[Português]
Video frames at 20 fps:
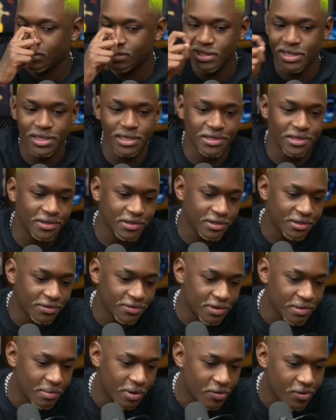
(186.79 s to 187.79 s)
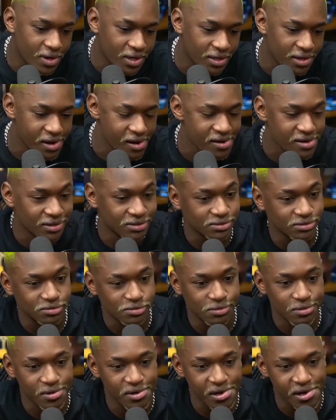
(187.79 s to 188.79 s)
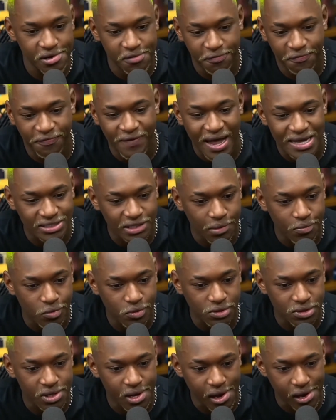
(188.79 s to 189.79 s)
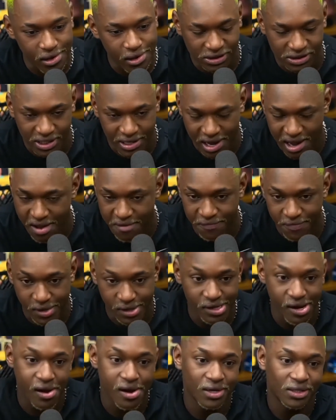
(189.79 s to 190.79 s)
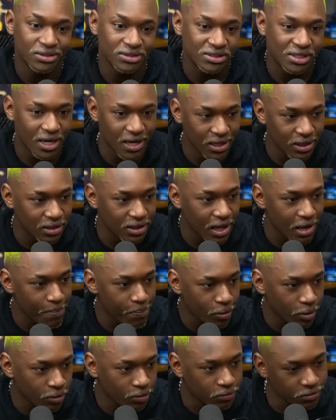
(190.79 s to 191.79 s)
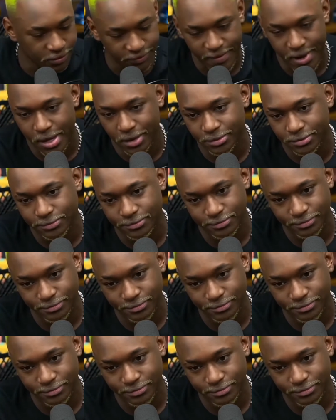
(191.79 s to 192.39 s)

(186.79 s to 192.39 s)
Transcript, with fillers: que ele. Irmão, ele ele faz a música, escreve, canta e produz, velho.